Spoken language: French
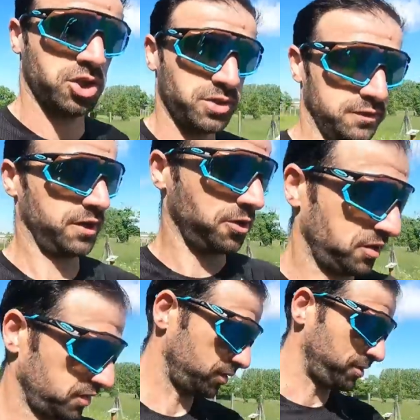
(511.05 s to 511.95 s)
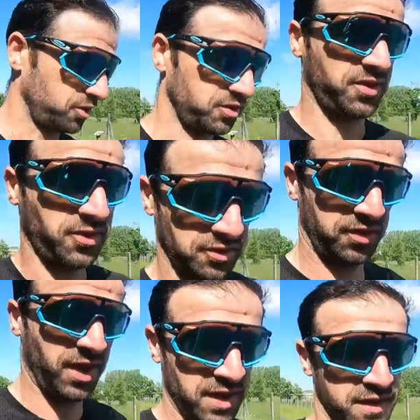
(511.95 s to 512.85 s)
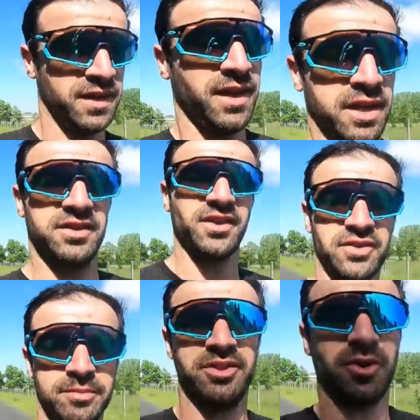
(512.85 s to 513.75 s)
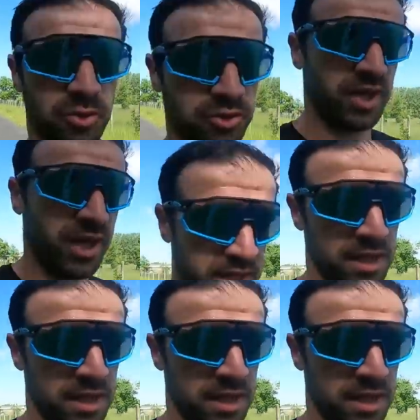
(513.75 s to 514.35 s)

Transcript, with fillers: Je vais faire 500 mètres dans un sens, 500 mètres dans l'autre.